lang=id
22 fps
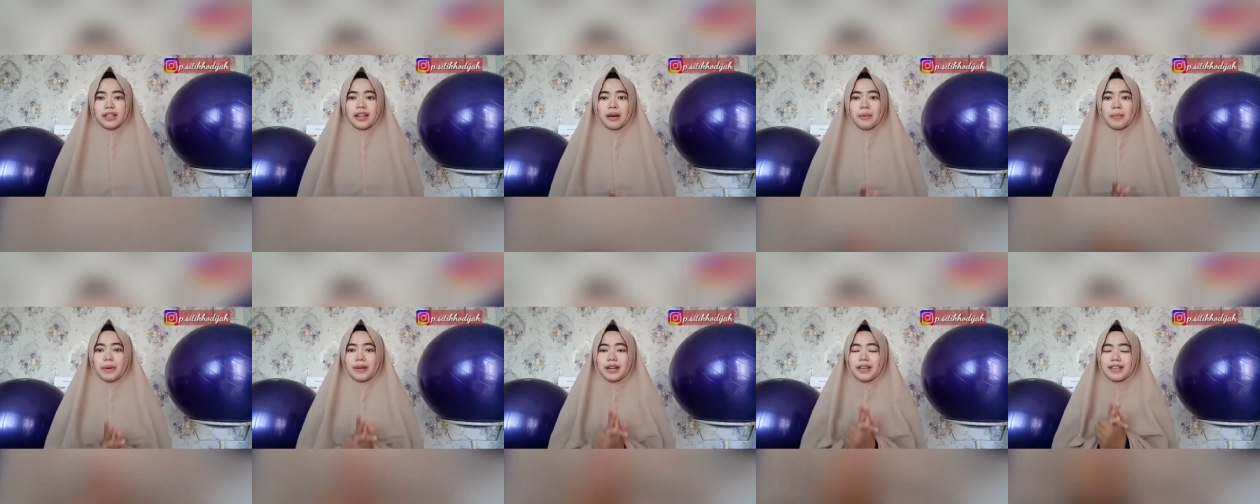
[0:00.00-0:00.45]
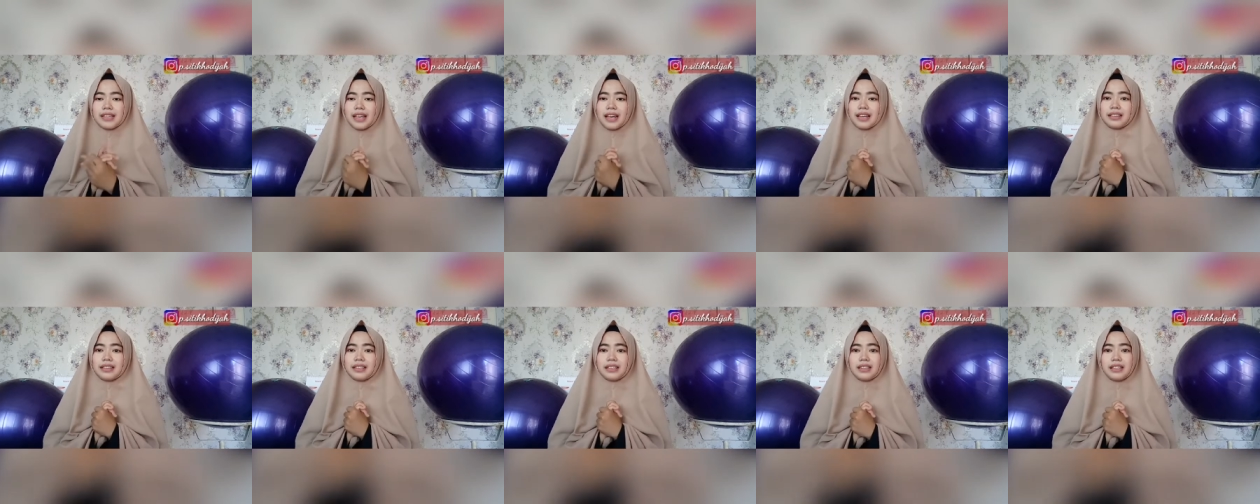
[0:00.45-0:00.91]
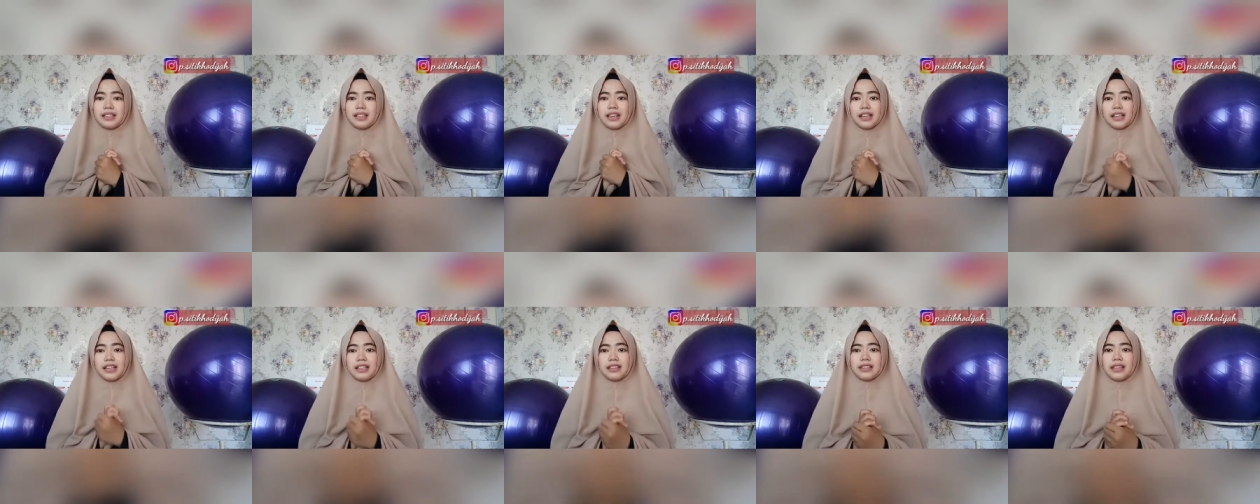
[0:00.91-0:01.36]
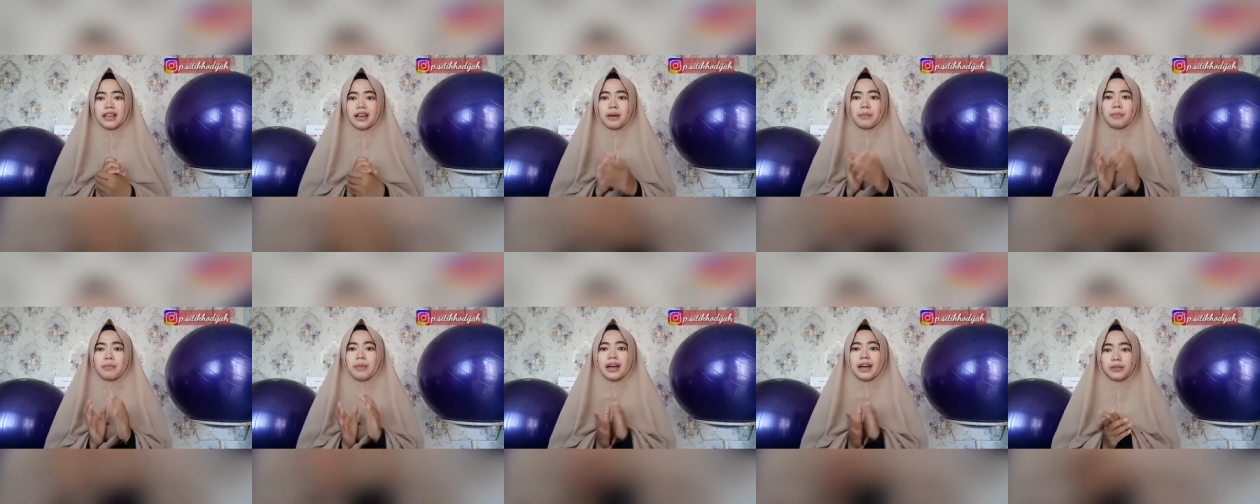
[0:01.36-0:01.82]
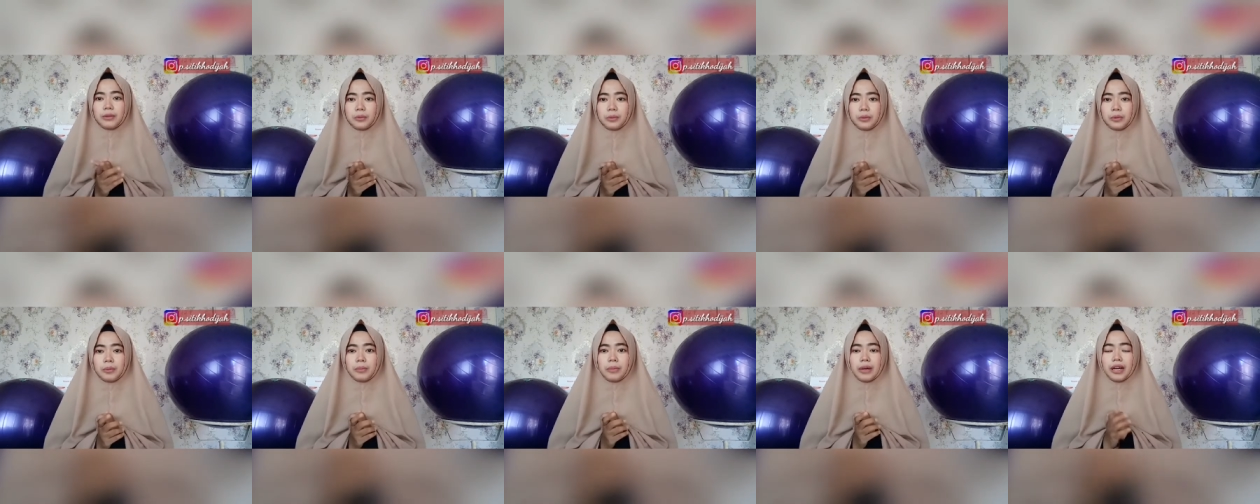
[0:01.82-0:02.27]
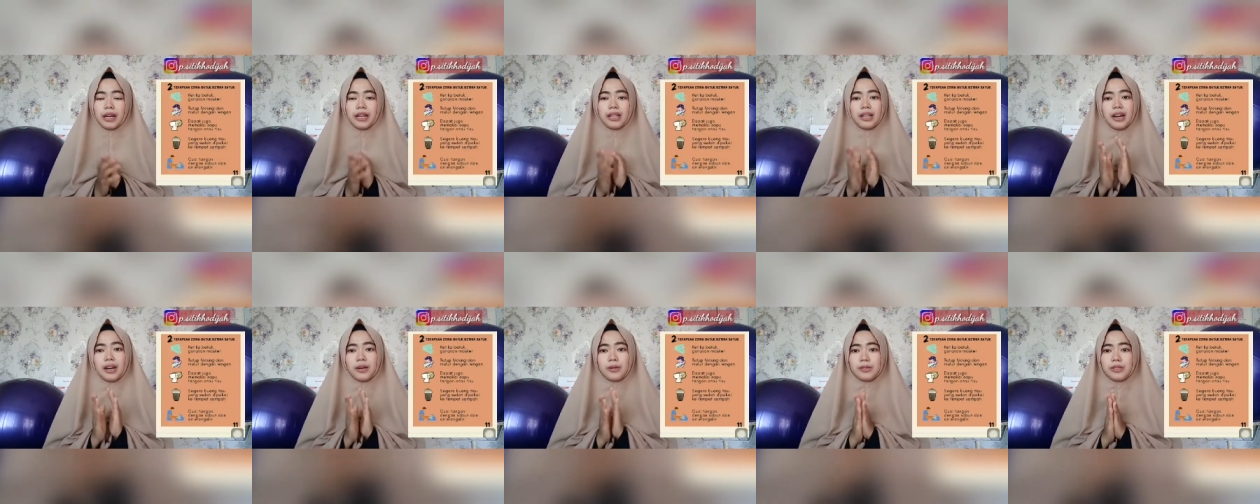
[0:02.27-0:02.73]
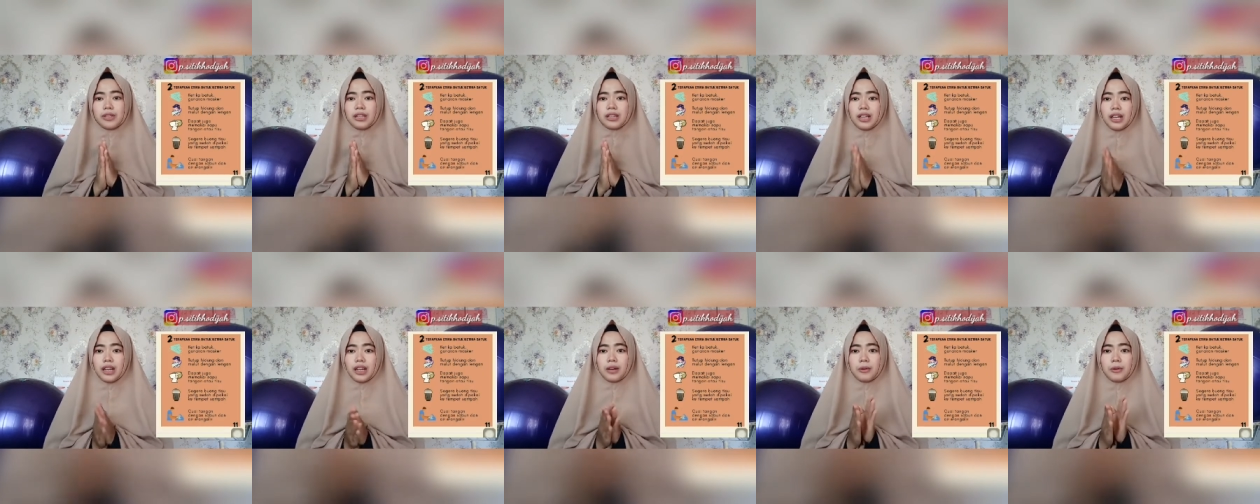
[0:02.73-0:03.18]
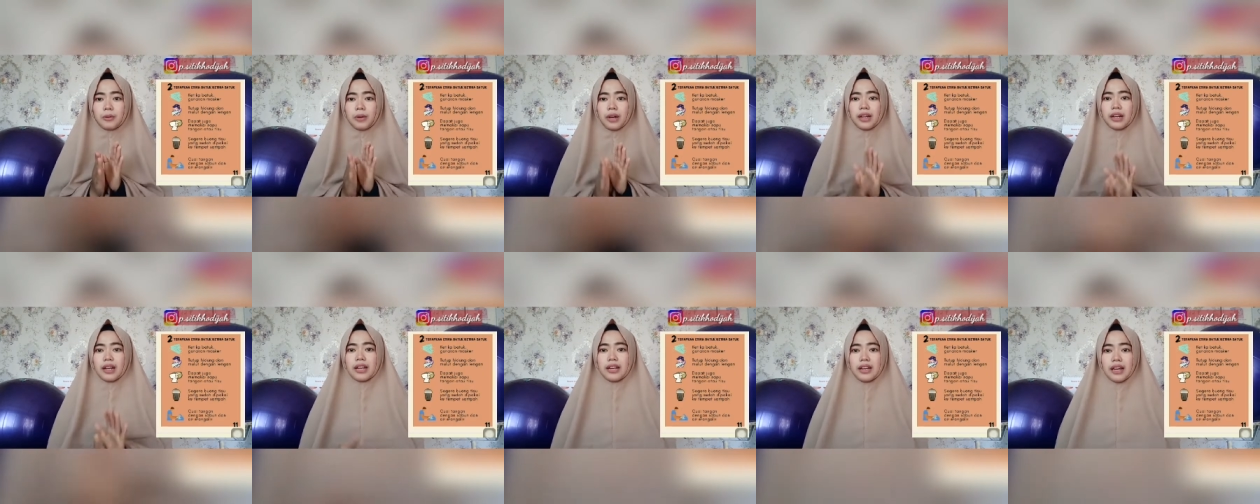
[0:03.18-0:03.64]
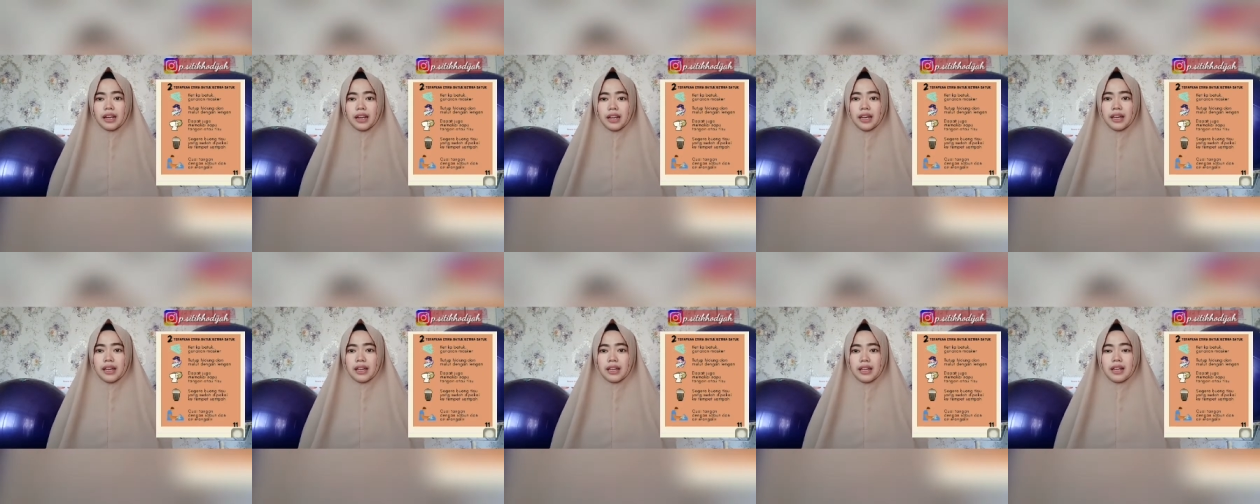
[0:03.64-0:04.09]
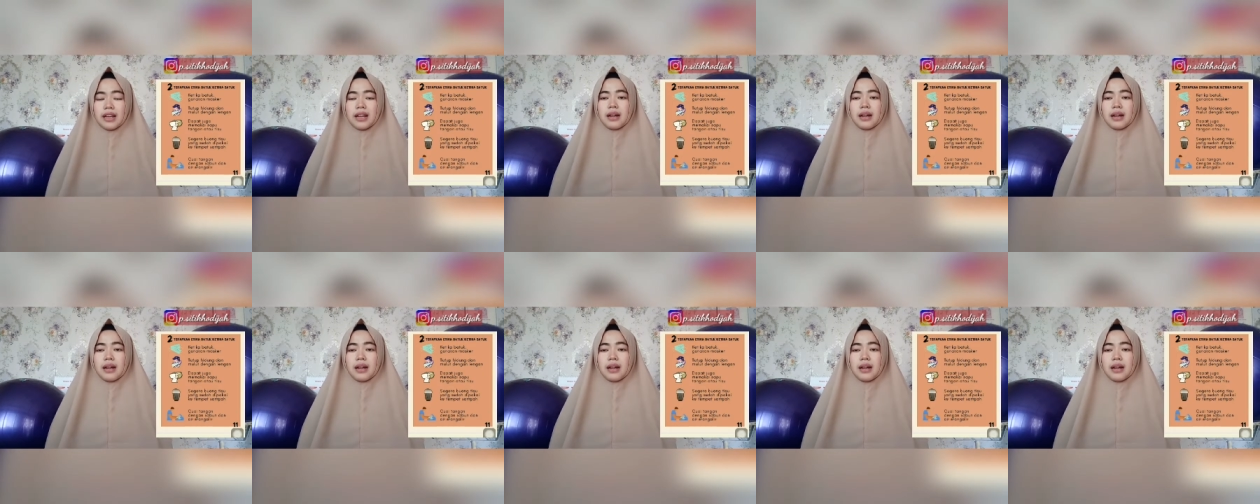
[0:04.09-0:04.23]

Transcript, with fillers: Nah, pada saat ketika kita batuk, maka yang harus kita lakukan adalah